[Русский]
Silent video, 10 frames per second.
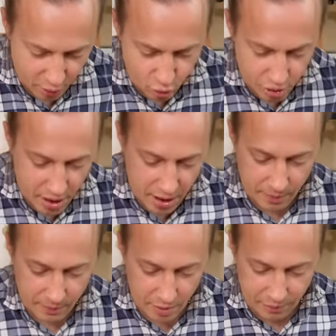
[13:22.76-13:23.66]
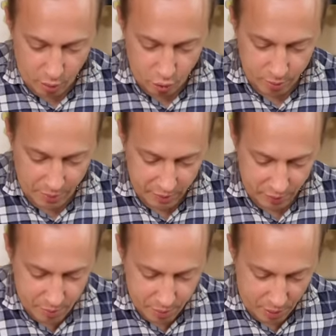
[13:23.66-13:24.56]
нужно в какой-то момент
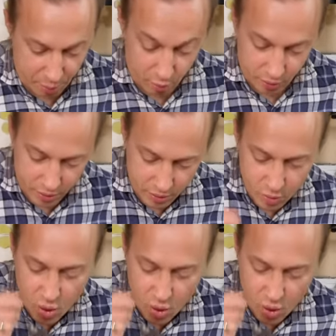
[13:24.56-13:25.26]
времени попробовать,